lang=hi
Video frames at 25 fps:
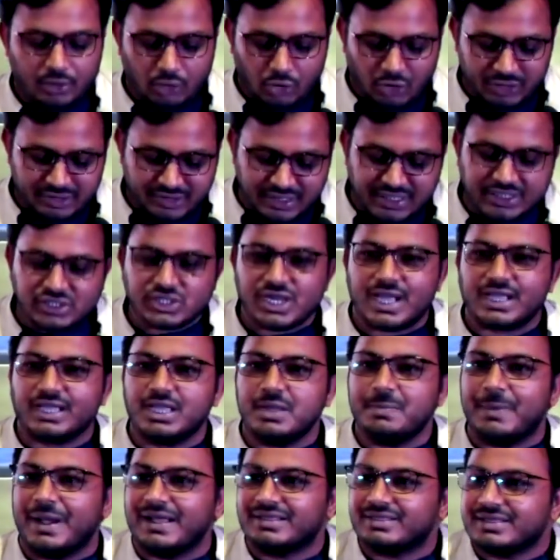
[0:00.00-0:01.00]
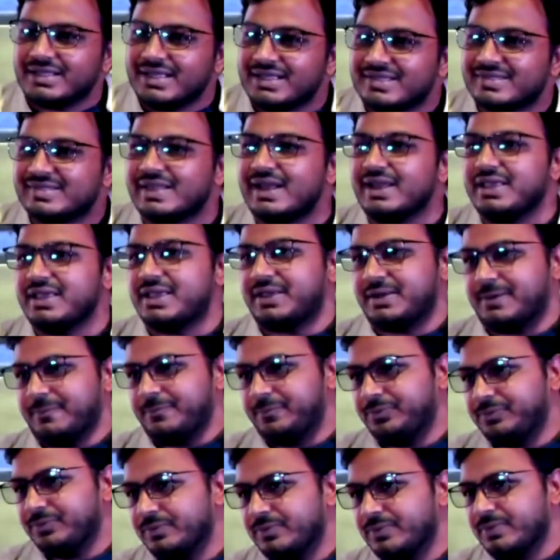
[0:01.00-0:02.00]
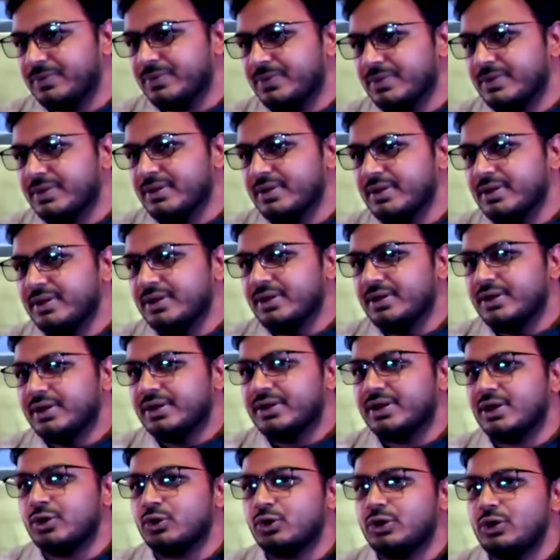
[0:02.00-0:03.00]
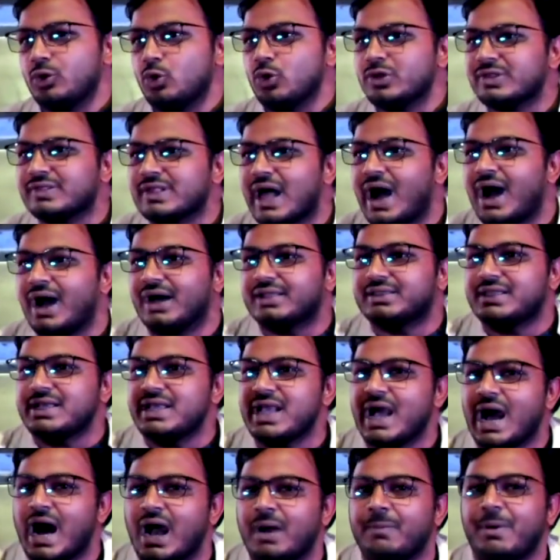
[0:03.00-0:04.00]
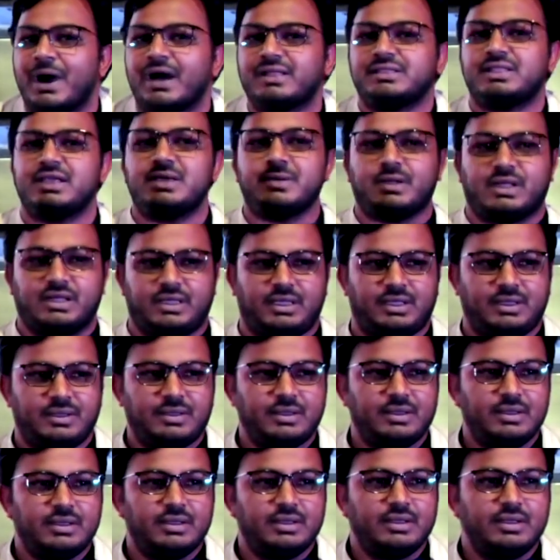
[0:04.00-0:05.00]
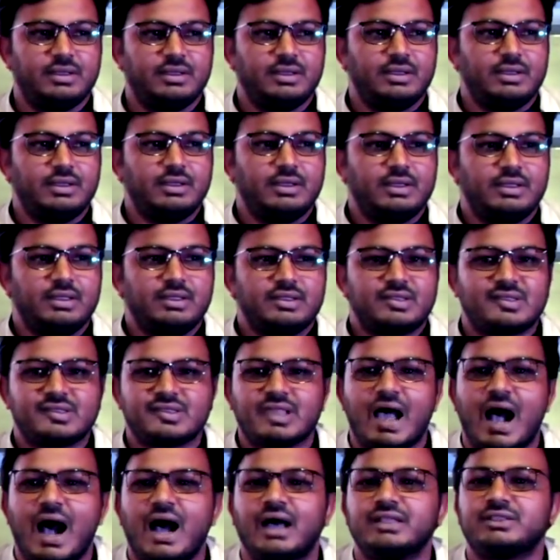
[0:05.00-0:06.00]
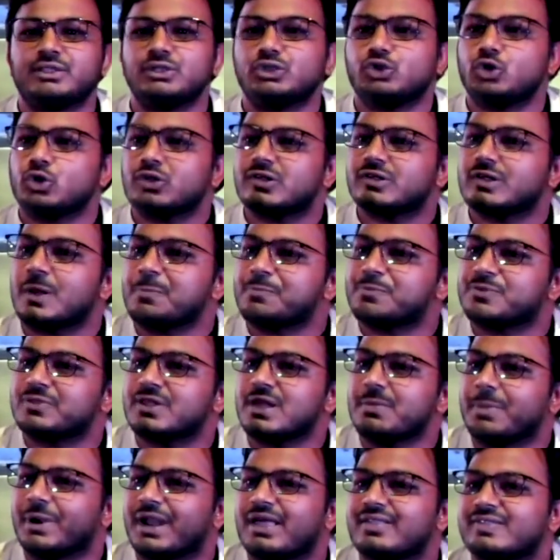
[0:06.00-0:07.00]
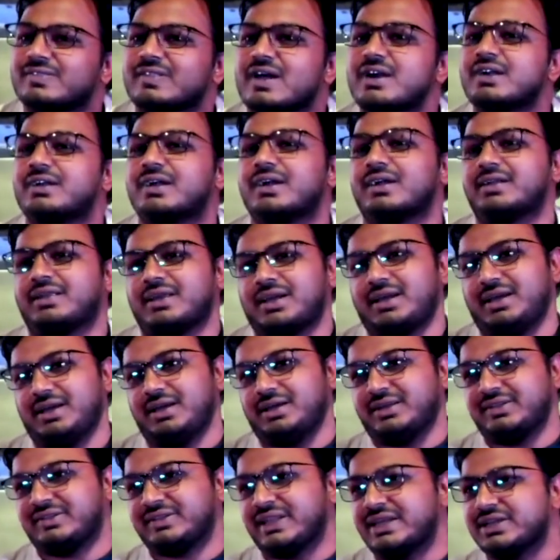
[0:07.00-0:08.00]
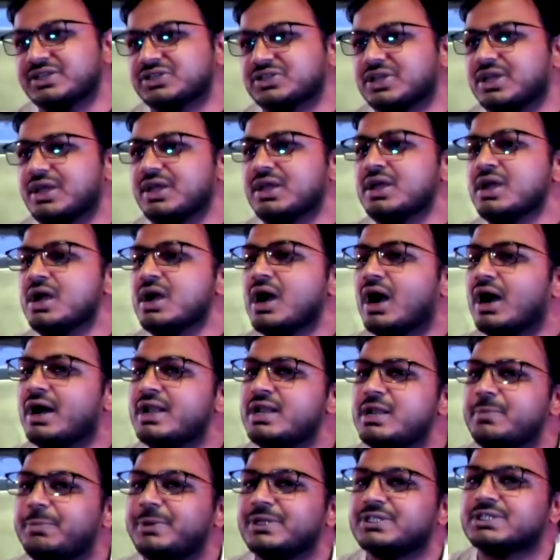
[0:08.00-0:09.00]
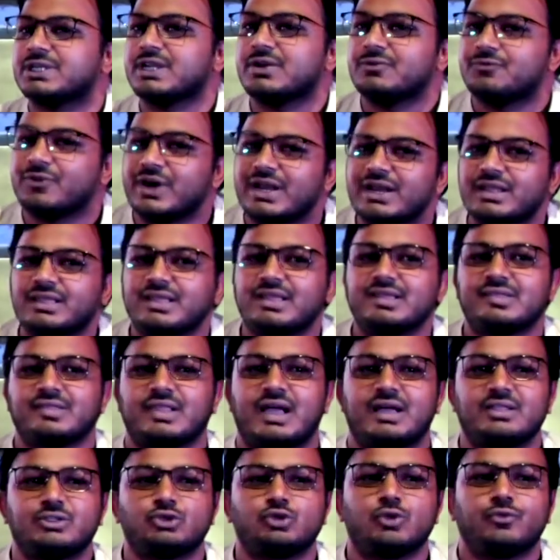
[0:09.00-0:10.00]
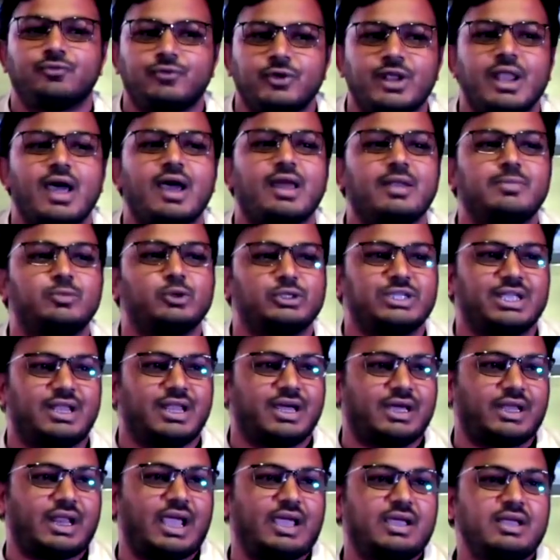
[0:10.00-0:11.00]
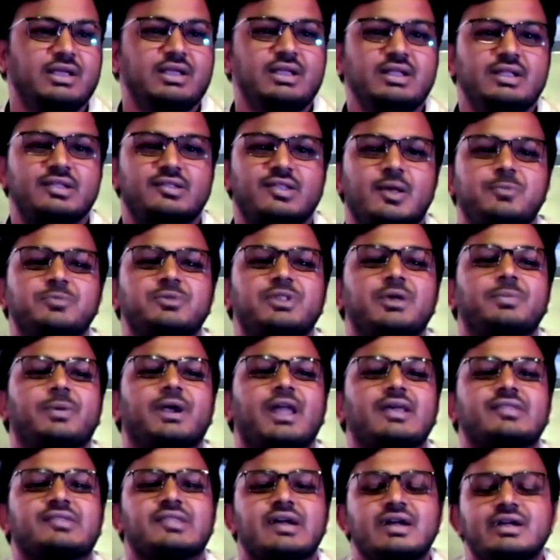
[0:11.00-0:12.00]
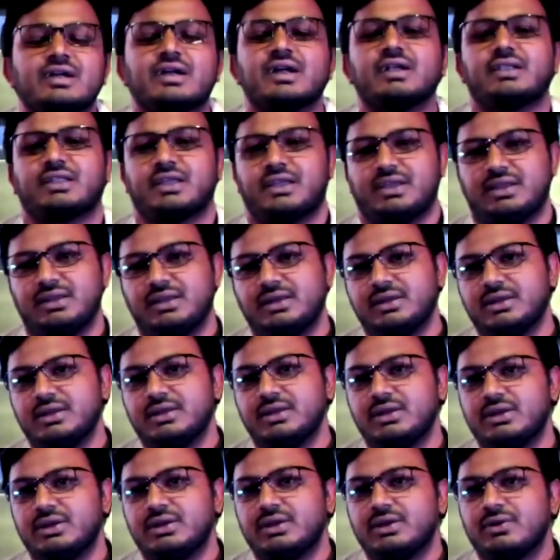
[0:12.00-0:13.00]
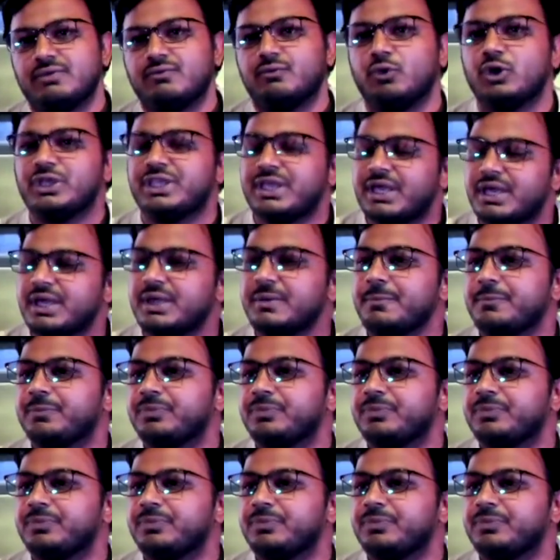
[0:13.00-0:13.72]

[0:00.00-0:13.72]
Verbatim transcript: और शिक्षा की बात इसलिए क्योंकि उस आधी आबादी के साथ जो सबसे बड़ा संकट है इस देश के अन्य पिछड़े वर्ग के साथ जो फिलहाल मुझे लग रहा है सबसे बड़ा संकट है वो ये